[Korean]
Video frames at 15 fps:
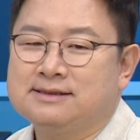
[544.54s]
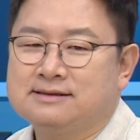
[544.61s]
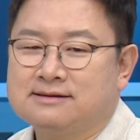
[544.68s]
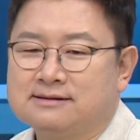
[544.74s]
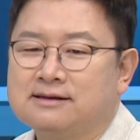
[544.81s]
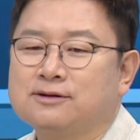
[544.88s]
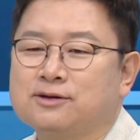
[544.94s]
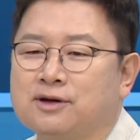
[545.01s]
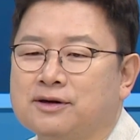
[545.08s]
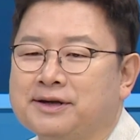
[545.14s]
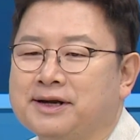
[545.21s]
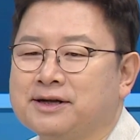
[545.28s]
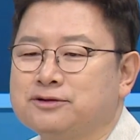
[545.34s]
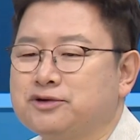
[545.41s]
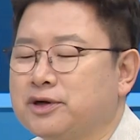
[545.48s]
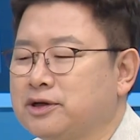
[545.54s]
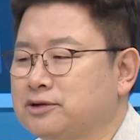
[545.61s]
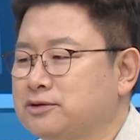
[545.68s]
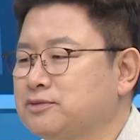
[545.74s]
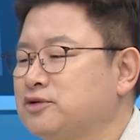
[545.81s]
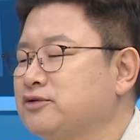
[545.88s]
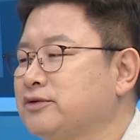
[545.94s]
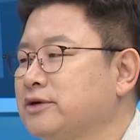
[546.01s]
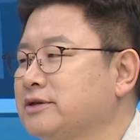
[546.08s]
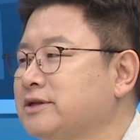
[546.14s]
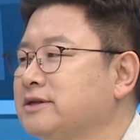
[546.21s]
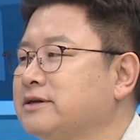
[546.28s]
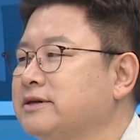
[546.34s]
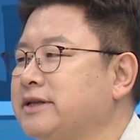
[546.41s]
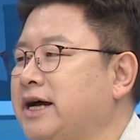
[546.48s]
네, 그래도 거래량이 최근에 좀
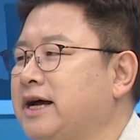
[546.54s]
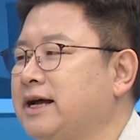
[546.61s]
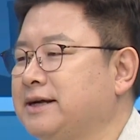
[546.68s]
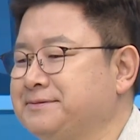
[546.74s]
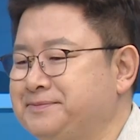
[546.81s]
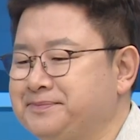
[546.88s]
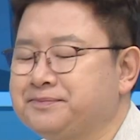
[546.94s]
줄어들거나